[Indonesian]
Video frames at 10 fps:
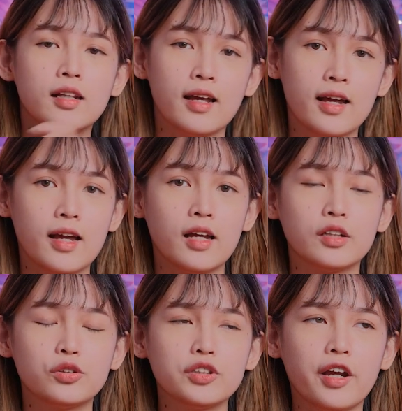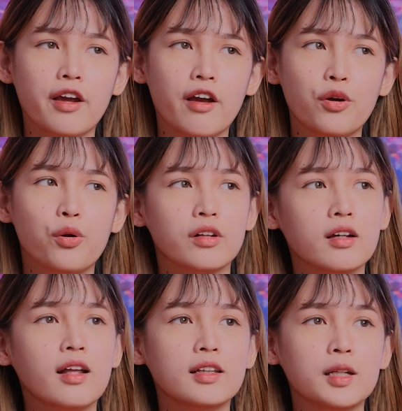Nah, terus kayak
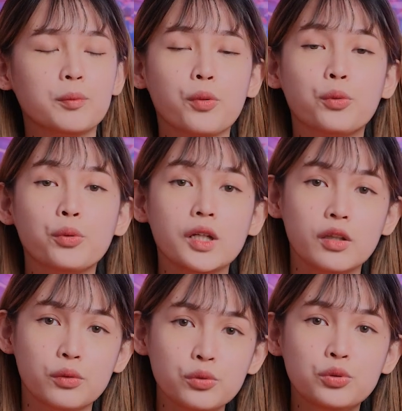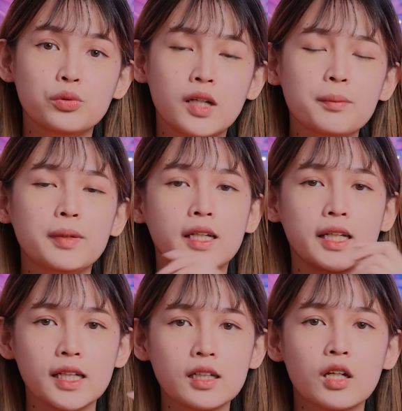gonta-ganti produk itu juga
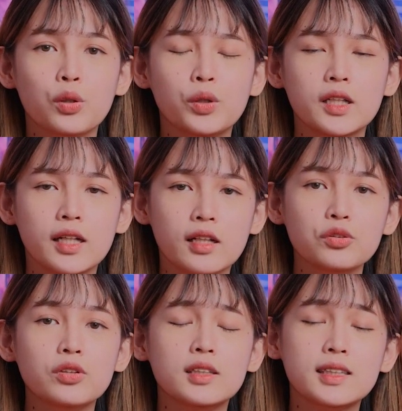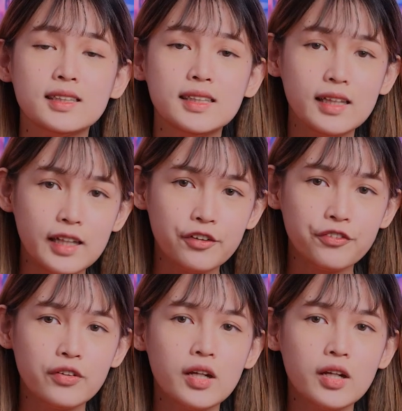bikin kulit kita jadi sensitif.